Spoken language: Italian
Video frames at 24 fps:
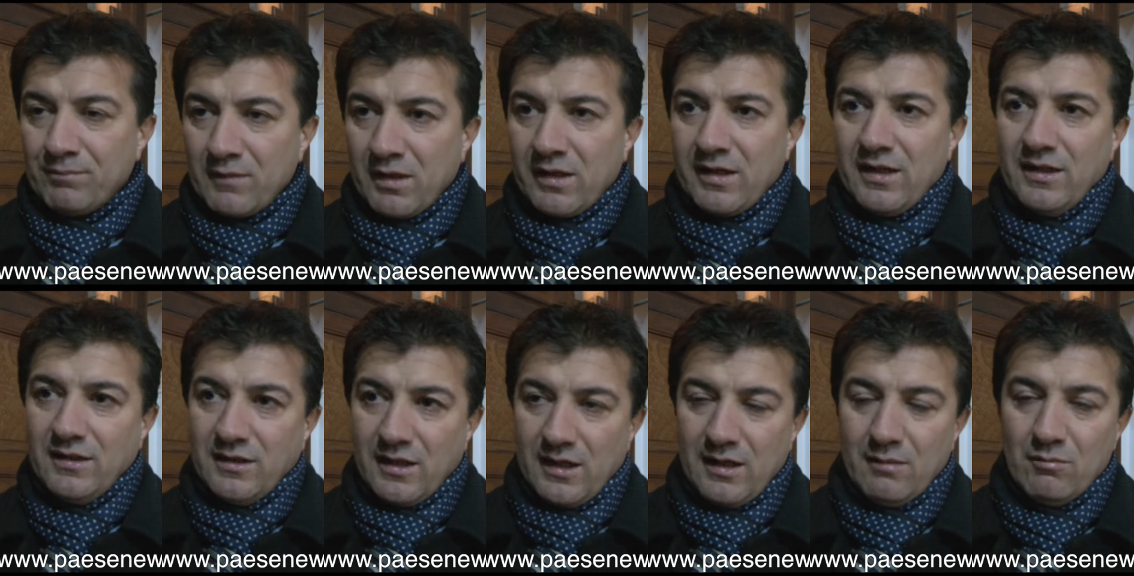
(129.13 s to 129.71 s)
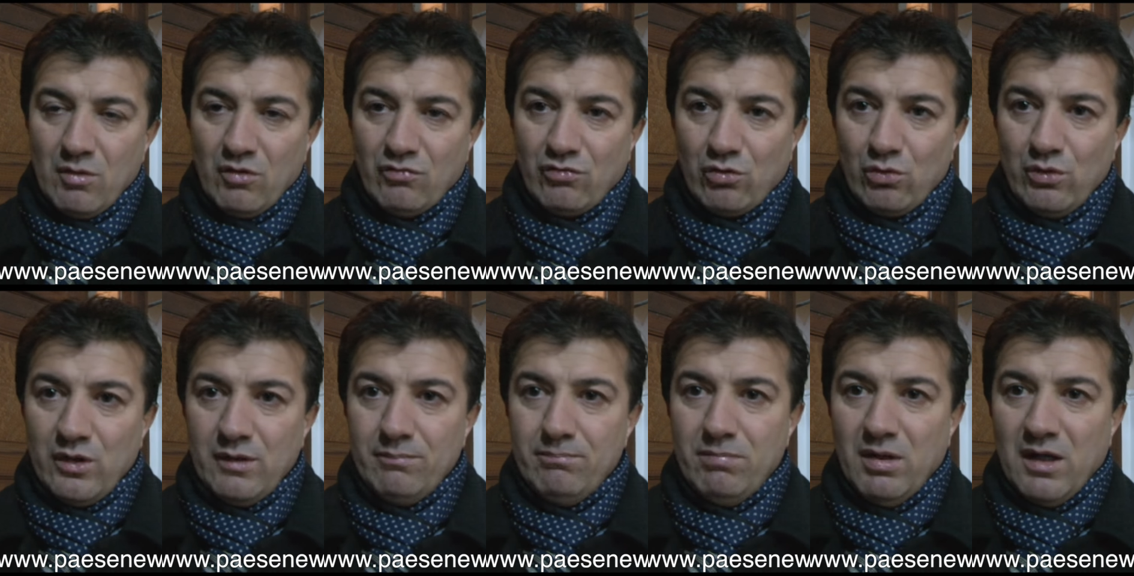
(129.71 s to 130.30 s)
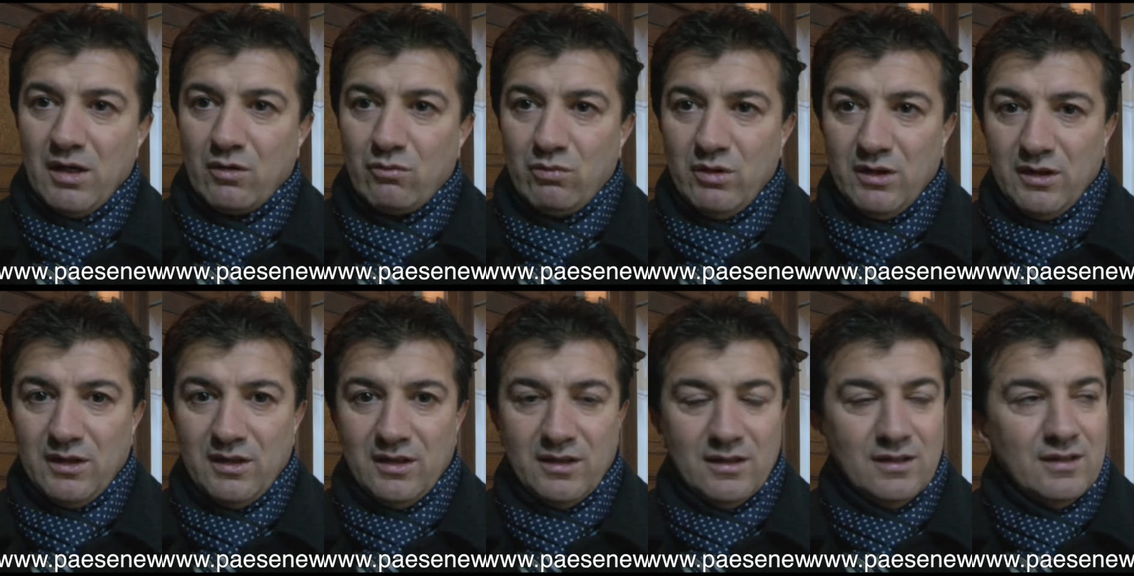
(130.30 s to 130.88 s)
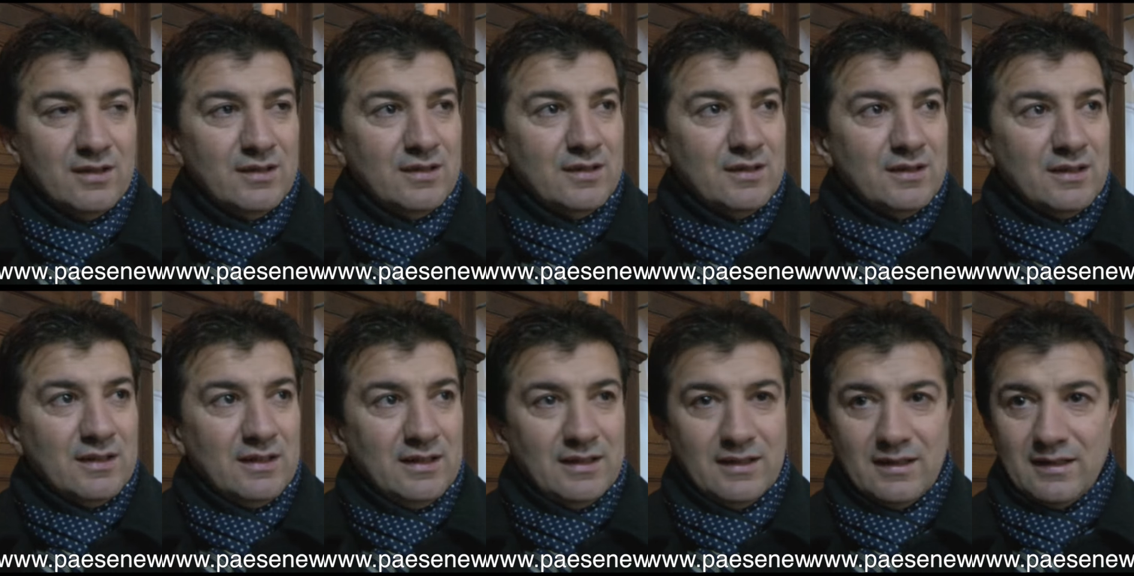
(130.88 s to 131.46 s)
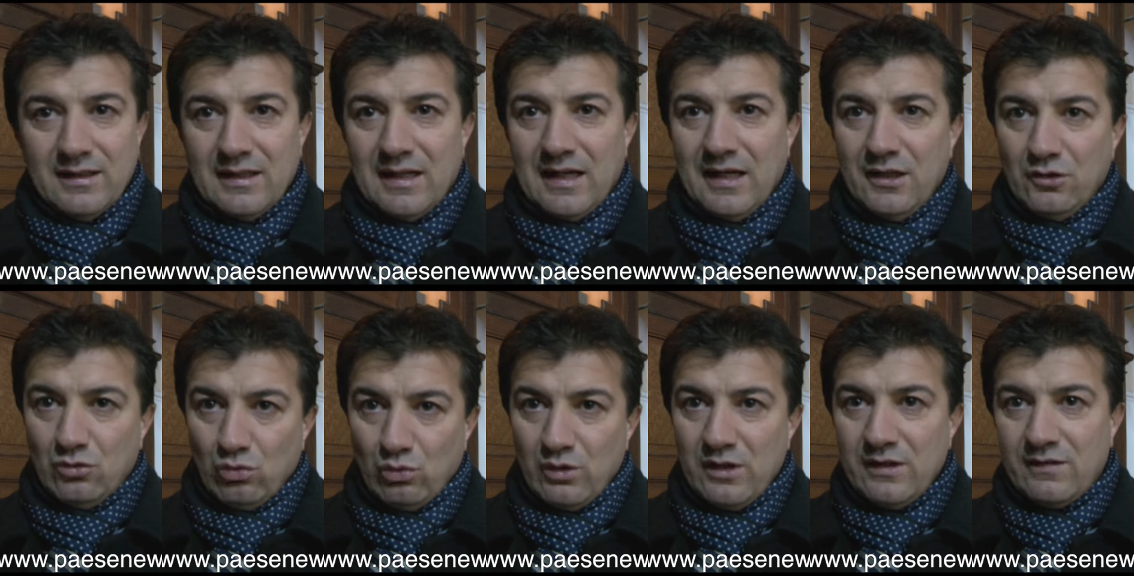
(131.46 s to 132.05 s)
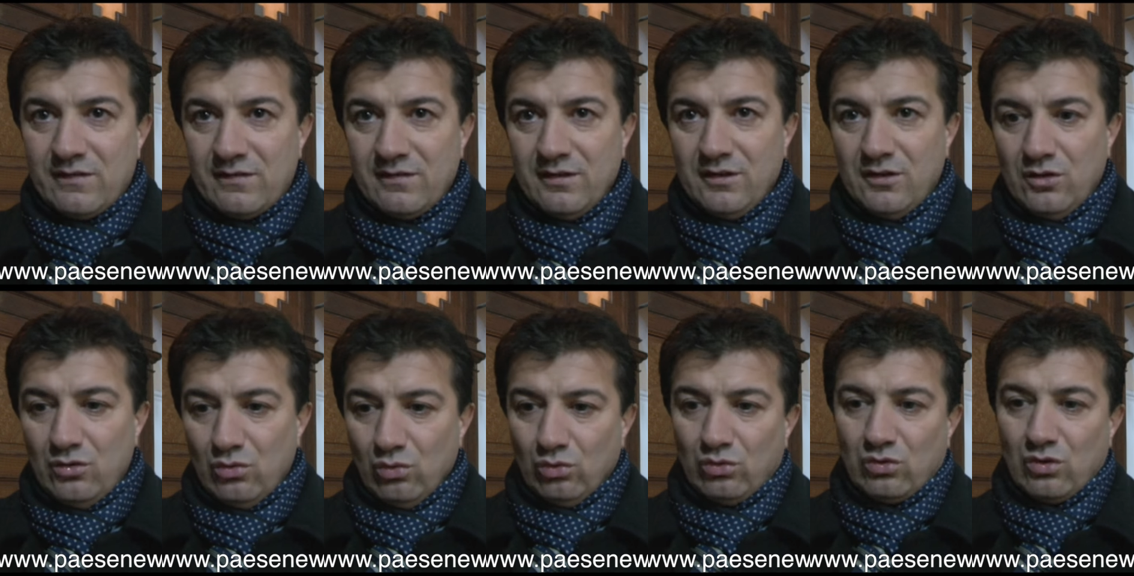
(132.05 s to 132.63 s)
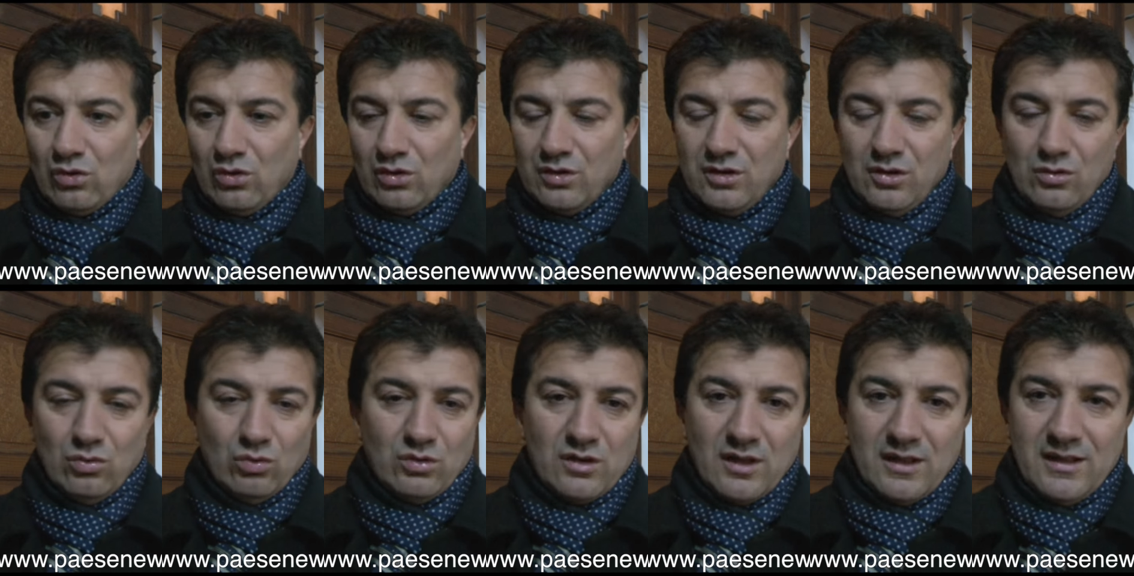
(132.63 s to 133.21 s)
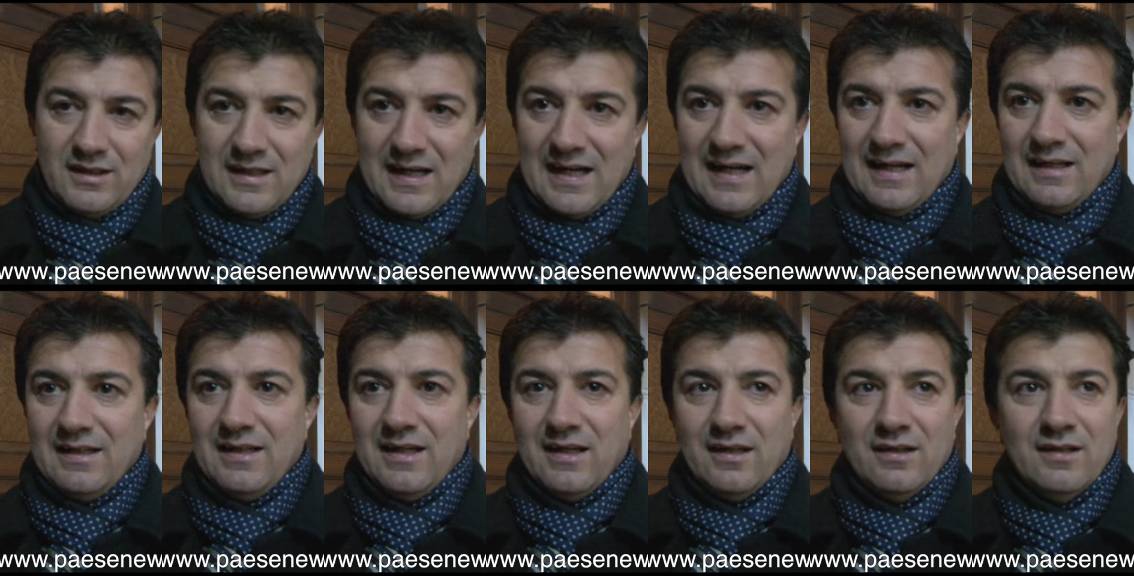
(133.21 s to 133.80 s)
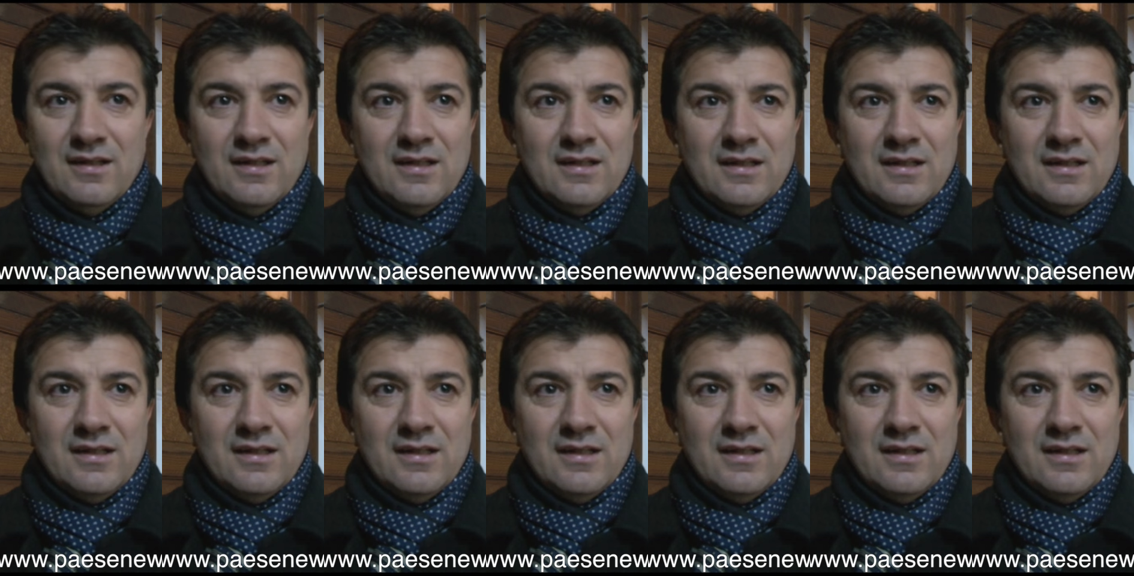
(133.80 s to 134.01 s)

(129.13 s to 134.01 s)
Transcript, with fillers: renderemo fruibile quindi eh, ai turisti di, tutto, di tutta Italia.